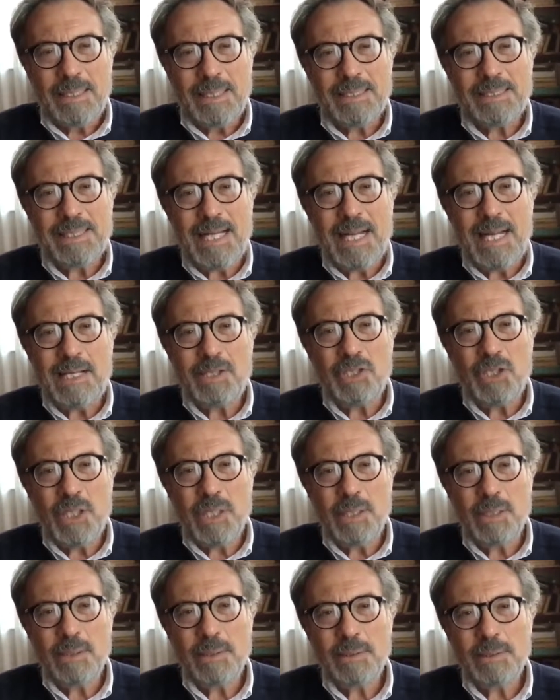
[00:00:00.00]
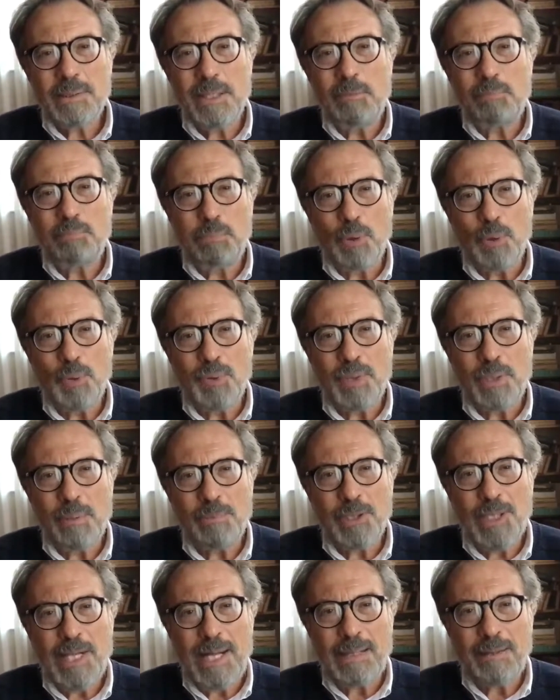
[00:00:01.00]
La strage del ponte
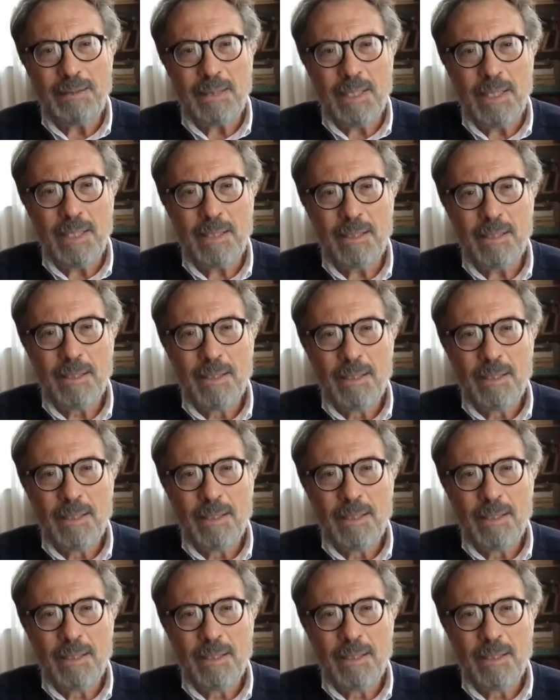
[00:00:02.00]
Morandi,